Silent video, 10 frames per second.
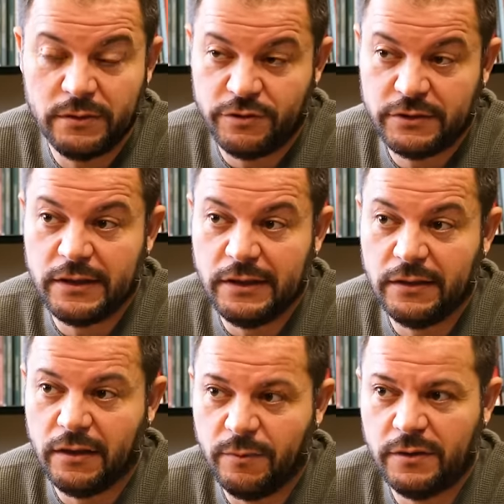demiştik
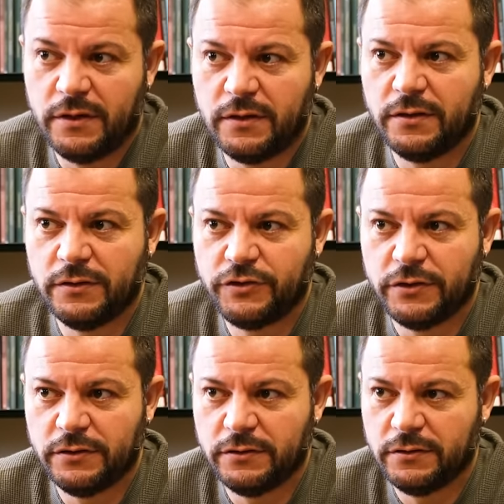herhalde Almanlar
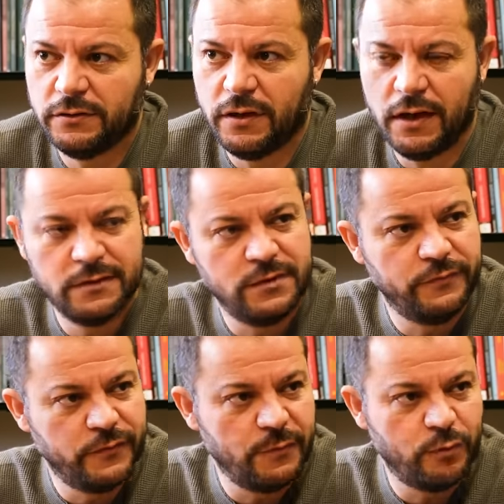şey IC
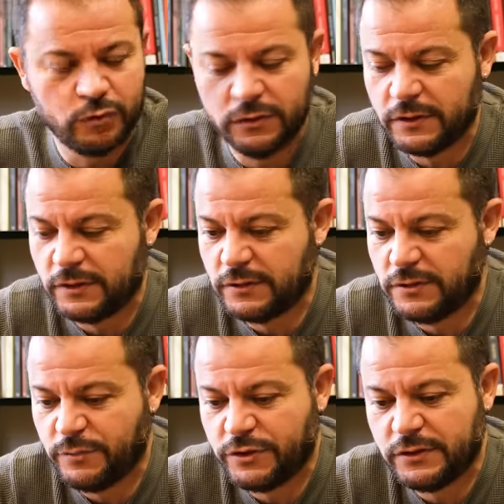Fraport'la
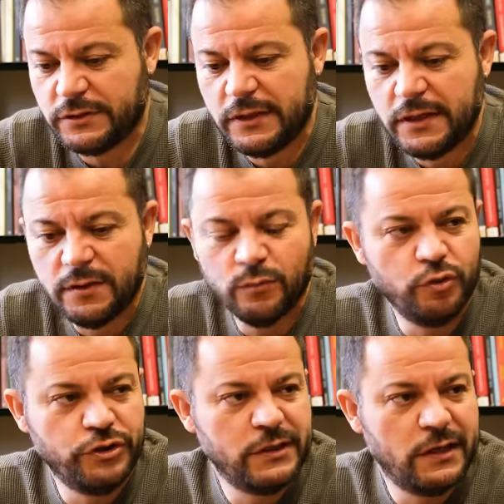girmişti.
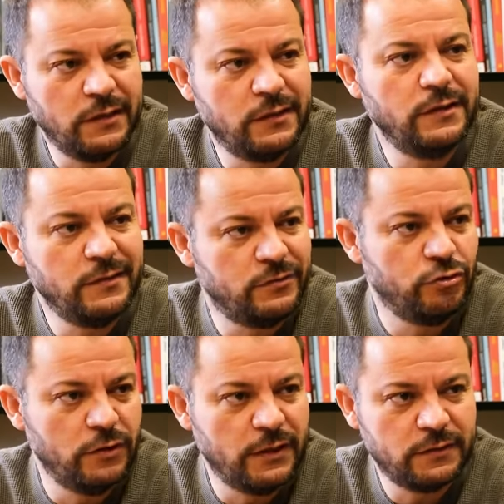Bu işi herhalde
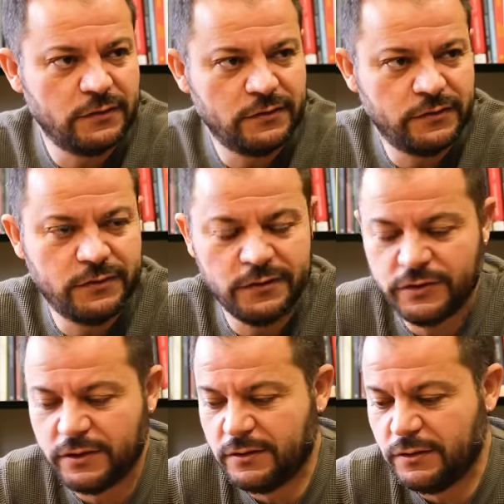istiyorlar
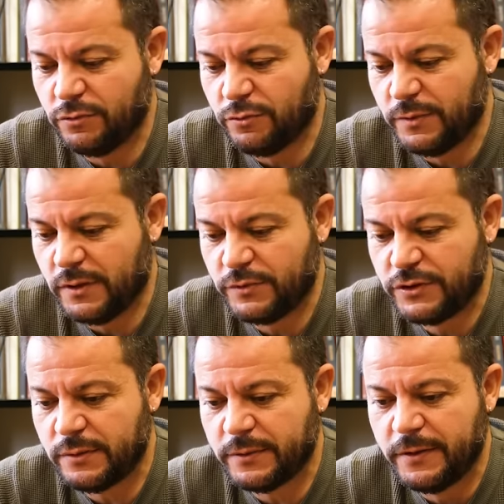şeklinde
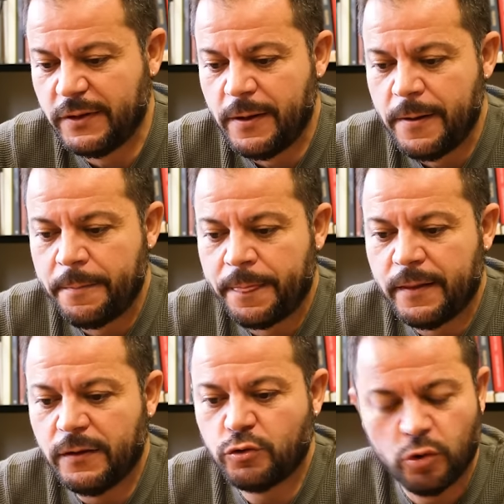yorumlanmıştı ama
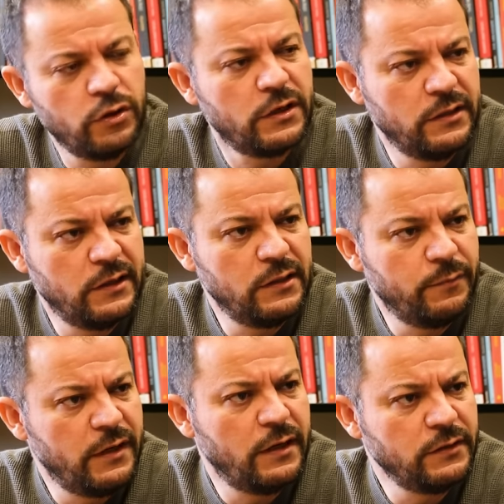e, sonuna kadar da
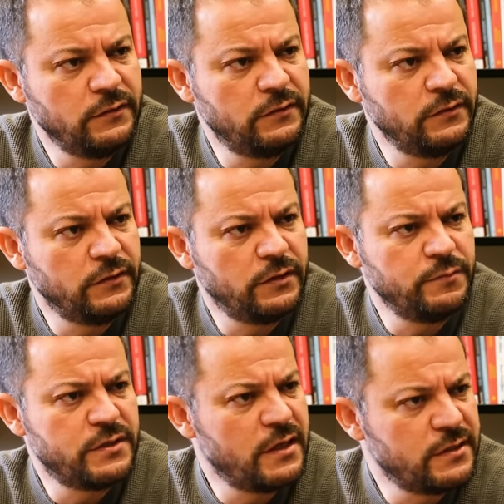bayağı gitti.
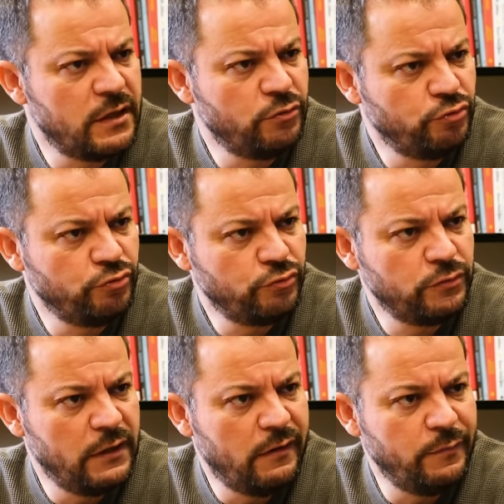70-80 tur
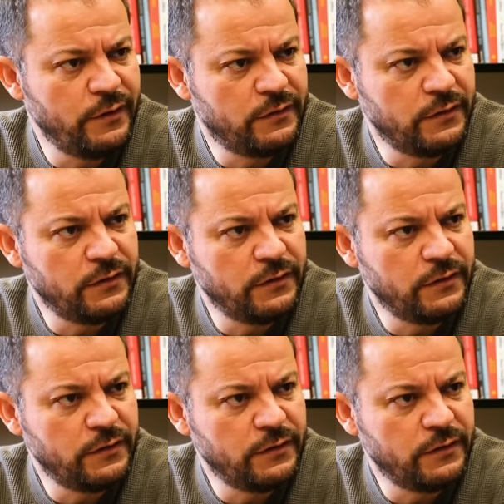devam etti.